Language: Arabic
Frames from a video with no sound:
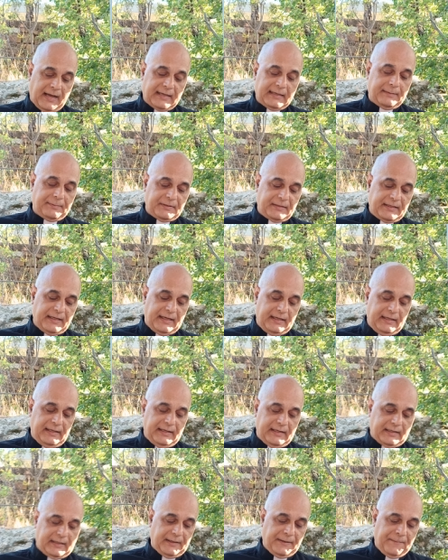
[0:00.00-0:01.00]
انا بدي اقول
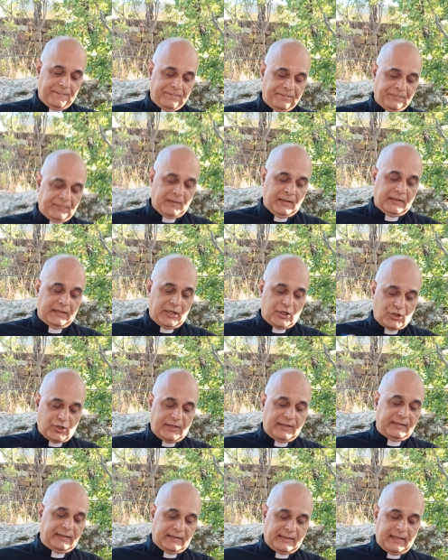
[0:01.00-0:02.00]
لك ليش
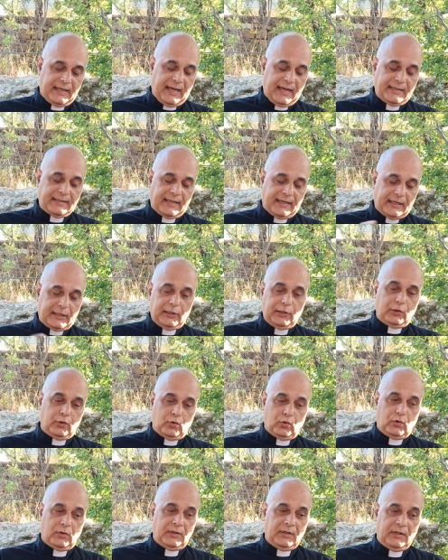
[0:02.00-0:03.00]
انت هيدا
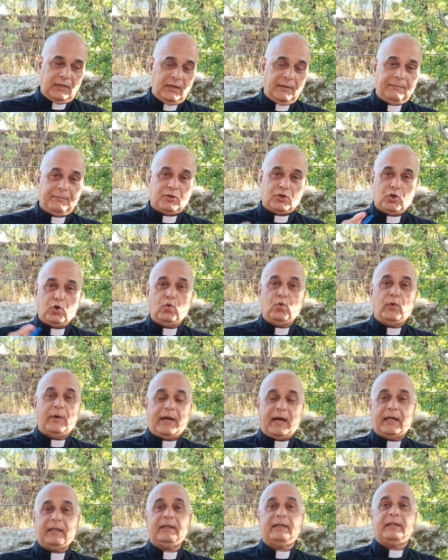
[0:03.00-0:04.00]
كله مش هو
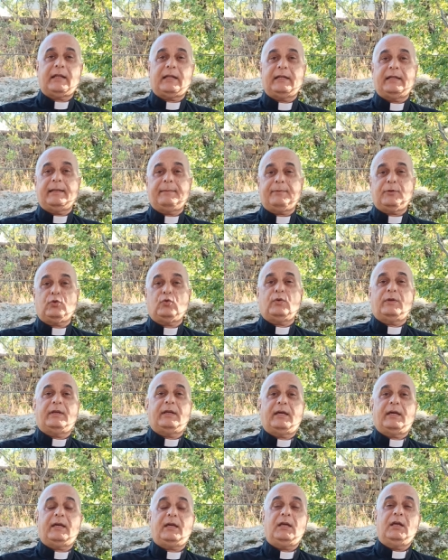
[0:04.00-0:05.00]
الله اللي بده
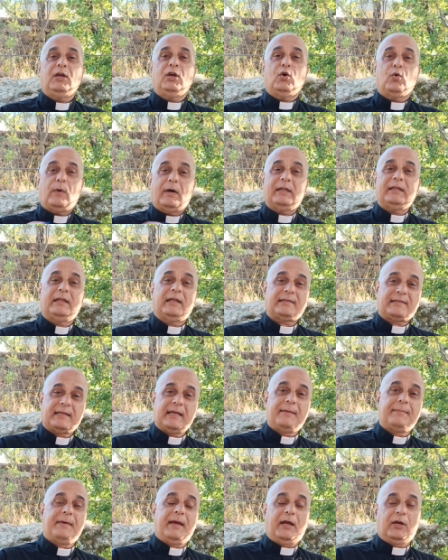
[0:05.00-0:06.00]
اياه والله
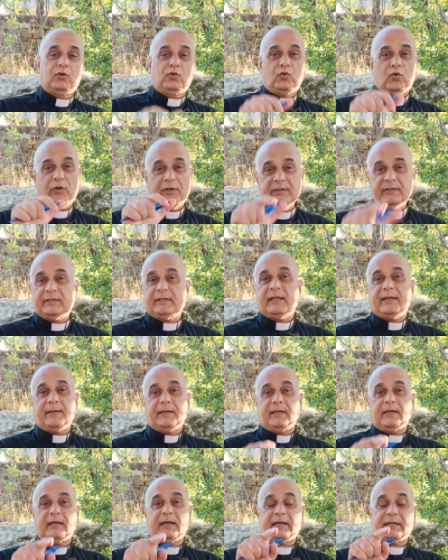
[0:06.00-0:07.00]
سامح انه انت
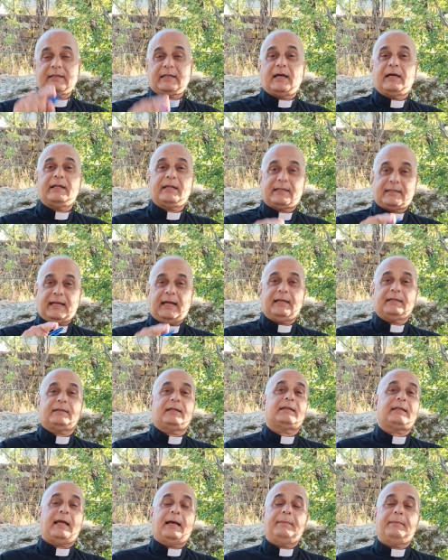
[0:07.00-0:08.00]
اختارك
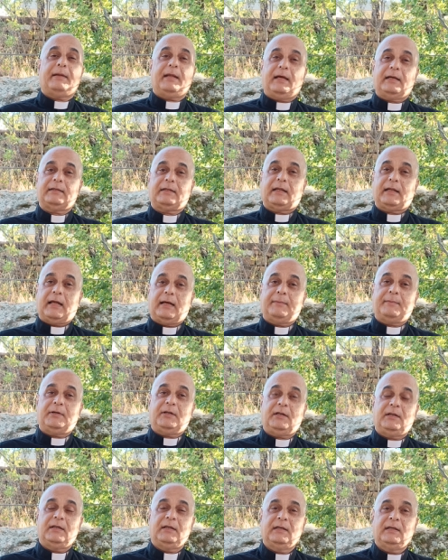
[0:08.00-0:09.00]
حتى تعملي هيدا
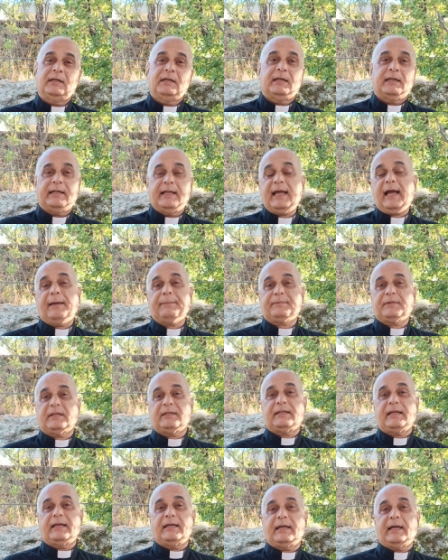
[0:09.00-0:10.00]
الامر ليه عم
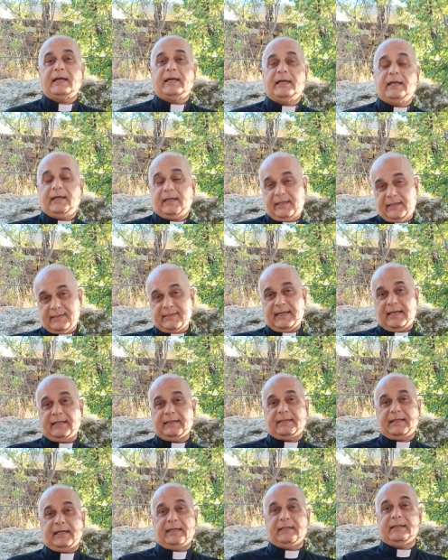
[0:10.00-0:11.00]
تتضايق إيه اذا
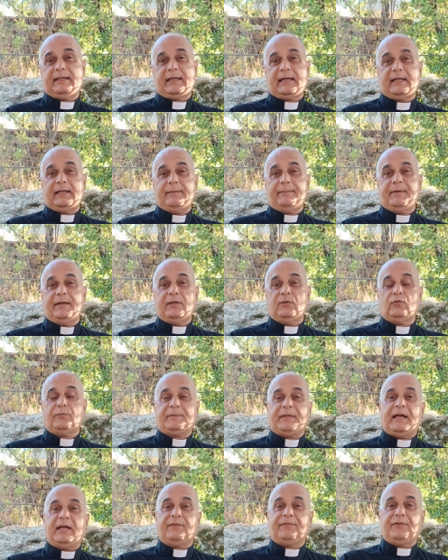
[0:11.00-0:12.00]
انت عندك هالايمان
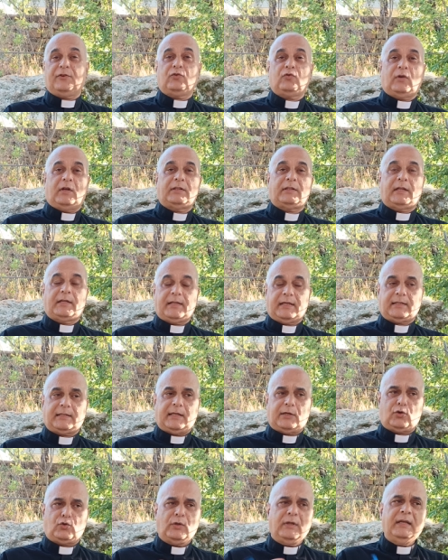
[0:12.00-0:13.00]
وبتعرفي انه الله اللي
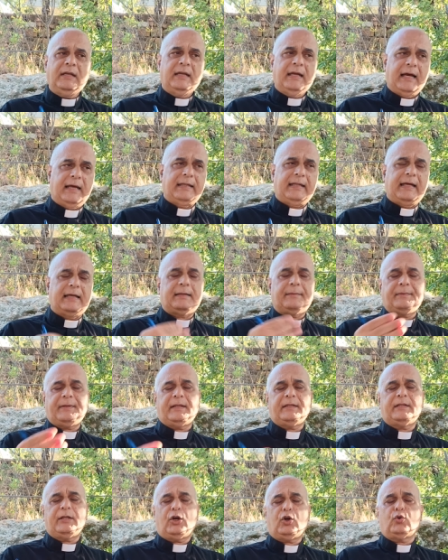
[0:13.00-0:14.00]
اختاره هلا انا من
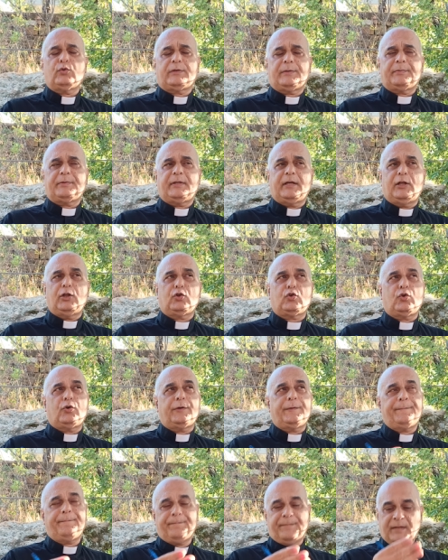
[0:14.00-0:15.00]
عندي اخوتي بدي اقول
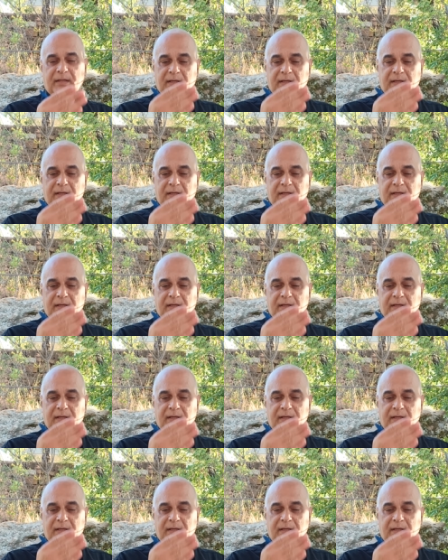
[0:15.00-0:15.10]
لكم